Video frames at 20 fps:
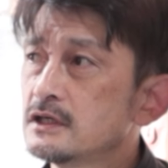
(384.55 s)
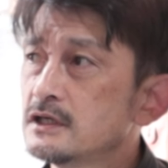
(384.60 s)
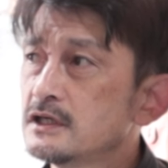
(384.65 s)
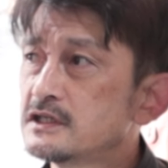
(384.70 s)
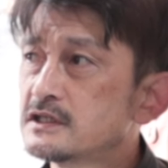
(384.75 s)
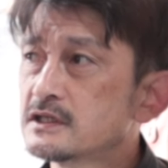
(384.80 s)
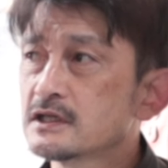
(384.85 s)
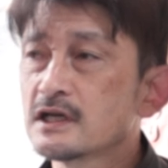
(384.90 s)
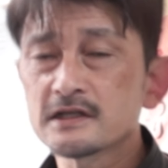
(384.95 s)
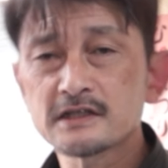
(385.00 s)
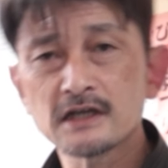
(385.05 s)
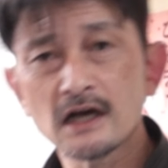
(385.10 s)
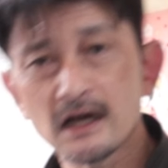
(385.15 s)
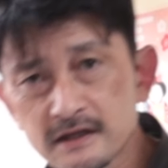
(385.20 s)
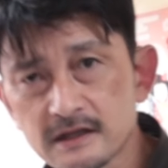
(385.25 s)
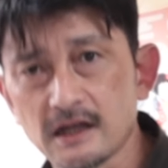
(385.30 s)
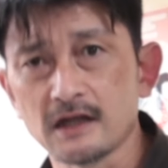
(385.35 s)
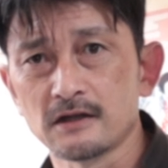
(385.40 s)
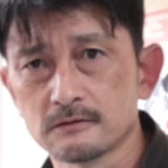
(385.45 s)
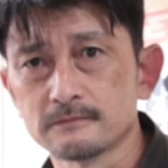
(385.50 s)
質が下
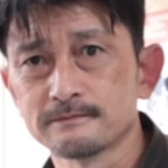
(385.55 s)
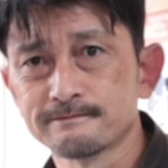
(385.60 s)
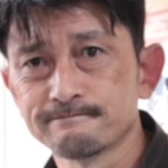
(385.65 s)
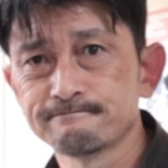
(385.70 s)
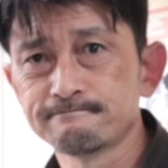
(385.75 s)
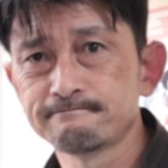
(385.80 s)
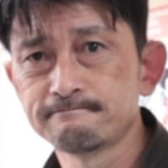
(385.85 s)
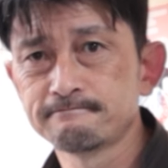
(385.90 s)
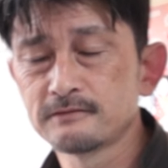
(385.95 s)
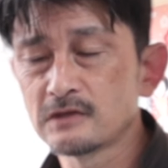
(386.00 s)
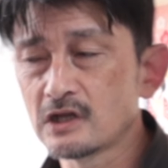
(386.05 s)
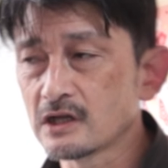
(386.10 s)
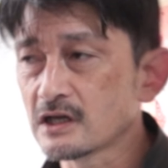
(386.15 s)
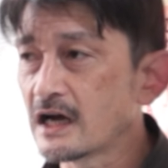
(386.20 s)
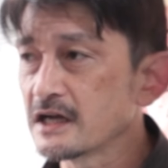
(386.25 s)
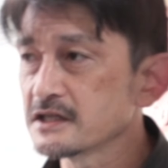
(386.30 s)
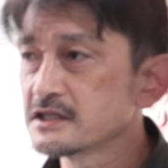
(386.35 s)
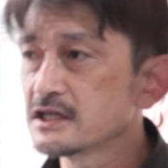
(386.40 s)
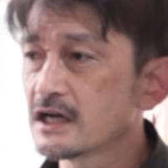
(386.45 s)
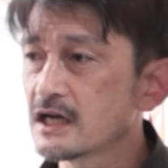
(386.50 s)
がっているって
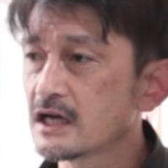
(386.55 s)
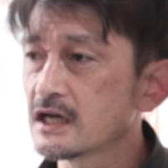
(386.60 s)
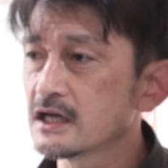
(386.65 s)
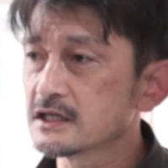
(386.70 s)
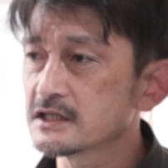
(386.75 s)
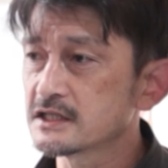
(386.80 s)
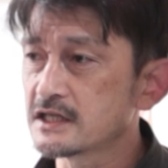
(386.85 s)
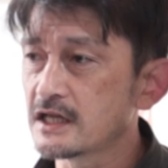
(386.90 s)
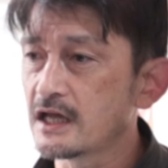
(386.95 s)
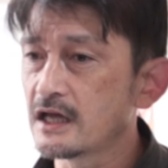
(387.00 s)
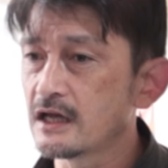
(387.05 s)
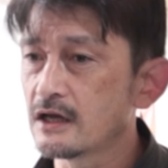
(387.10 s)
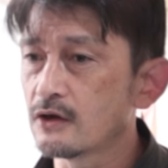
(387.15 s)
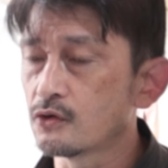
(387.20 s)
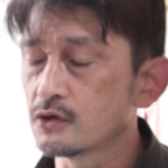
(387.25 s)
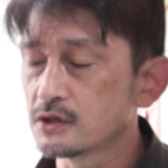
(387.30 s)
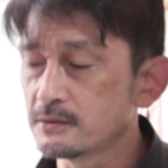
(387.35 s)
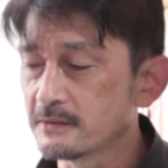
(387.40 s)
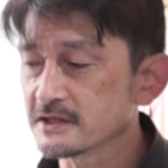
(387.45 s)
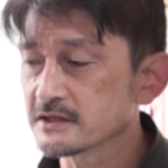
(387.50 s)
感じがして
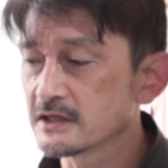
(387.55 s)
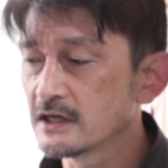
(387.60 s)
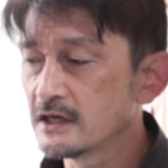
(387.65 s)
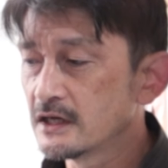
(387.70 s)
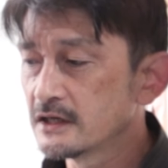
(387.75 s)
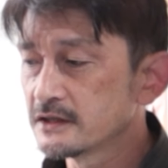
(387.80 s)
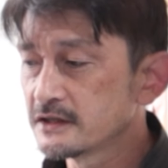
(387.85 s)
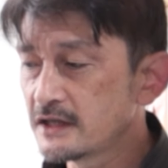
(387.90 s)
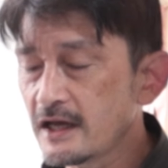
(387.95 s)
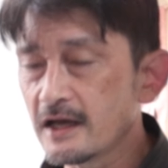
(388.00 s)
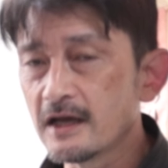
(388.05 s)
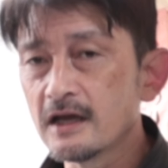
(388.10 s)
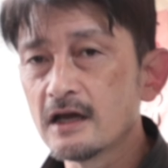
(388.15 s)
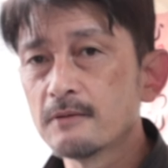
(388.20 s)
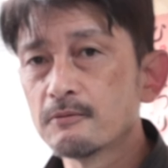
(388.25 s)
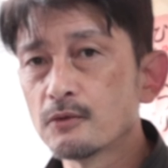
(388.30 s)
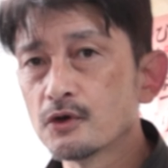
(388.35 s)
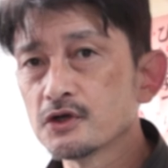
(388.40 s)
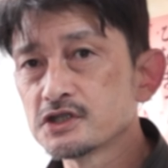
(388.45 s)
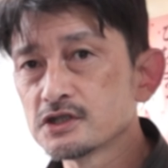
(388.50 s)
おります。で、
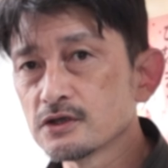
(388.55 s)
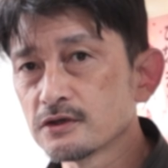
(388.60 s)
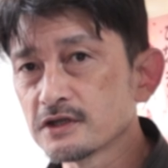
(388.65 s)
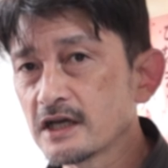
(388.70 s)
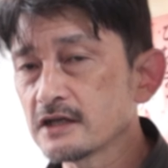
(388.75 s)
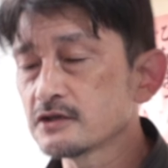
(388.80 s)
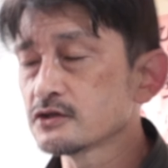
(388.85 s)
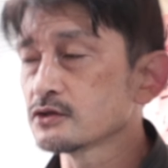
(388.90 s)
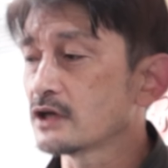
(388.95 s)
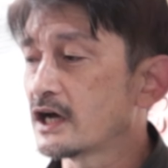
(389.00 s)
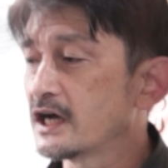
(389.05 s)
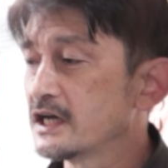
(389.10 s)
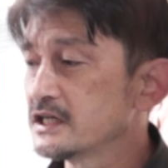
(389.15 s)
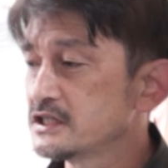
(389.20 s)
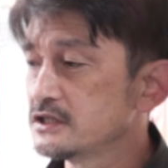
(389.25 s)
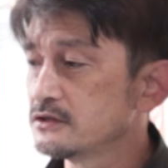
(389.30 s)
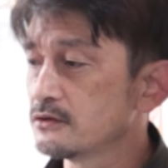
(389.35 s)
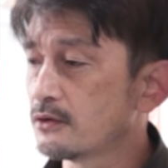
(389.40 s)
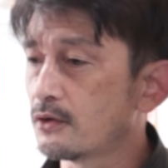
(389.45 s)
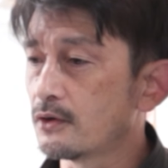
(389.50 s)
もう一度ね、ちょっと配
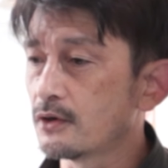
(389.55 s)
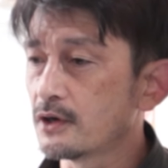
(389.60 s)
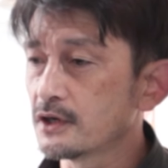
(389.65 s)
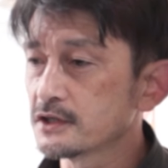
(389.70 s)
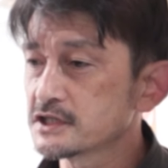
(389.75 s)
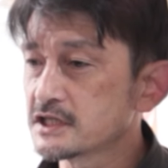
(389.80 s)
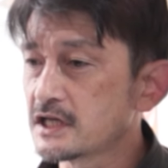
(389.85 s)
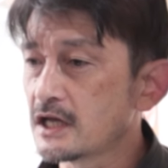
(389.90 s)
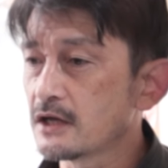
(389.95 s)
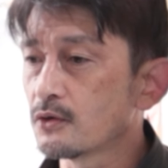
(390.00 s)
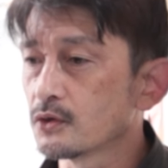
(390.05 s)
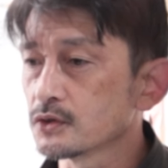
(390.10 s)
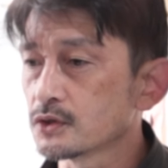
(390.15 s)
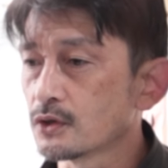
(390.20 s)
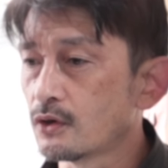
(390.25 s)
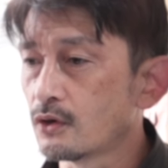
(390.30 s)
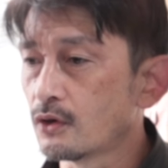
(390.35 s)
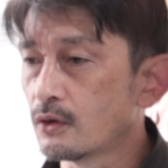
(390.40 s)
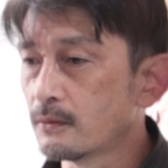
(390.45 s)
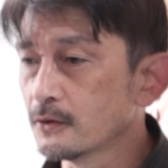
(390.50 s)
信をしていこう
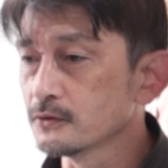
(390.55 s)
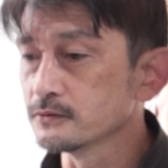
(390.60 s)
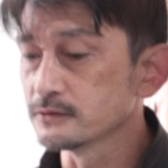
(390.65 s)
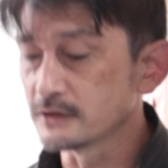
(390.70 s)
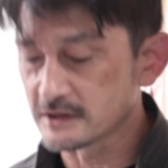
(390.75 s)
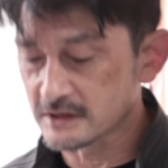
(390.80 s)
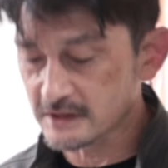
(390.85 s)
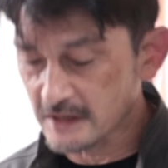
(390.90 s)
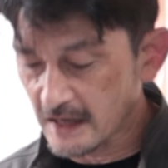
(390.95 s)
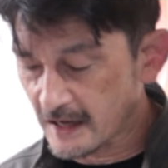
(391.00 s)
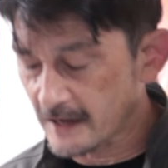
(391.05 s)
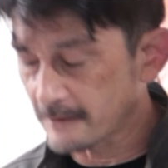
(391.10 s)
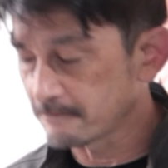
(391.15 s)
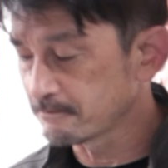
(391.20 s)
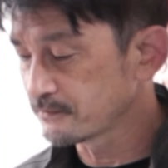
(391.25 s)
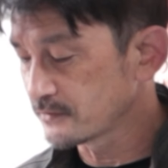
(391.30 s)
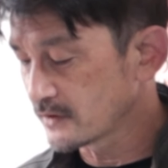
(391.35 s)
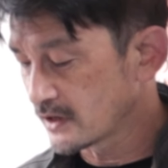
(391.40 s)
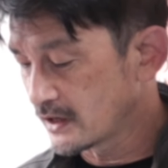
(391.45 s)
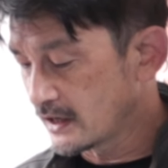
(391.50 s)
と思うんですが、
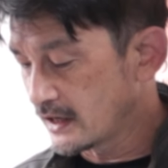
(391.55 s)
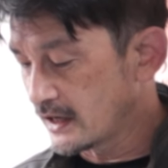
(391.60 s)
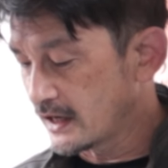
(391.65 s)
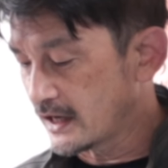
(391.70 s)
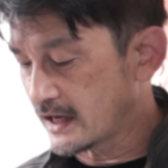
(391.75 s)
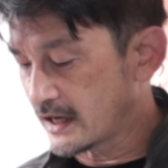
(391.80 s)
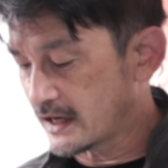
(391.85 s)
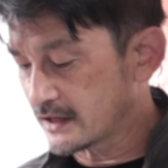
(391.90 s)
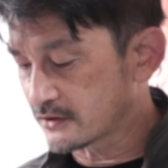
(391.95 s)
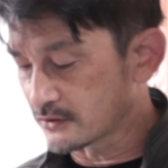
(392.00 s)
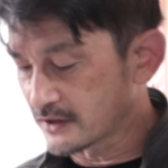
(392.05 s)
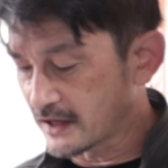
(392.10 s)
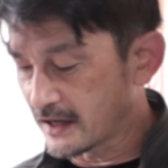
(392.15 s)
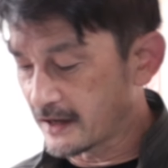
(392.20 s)
これ